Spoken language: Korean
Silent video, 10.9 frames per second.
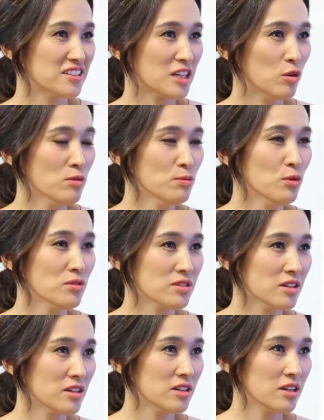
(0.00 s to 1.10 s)

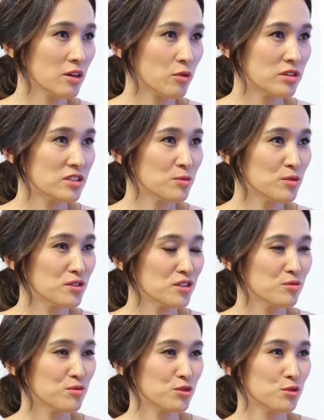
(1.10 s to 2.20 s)
자원봉사에 관심
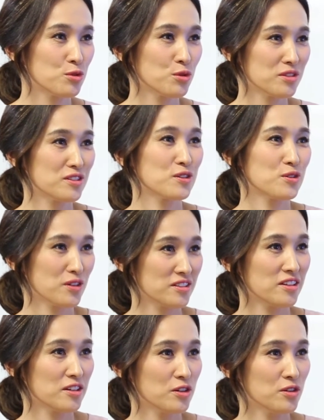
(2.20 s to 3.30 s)
있으신 분들도 있을 것
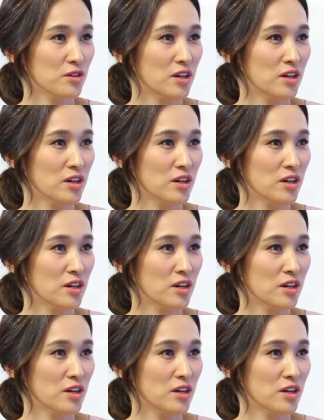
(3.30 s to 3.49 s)
같아요.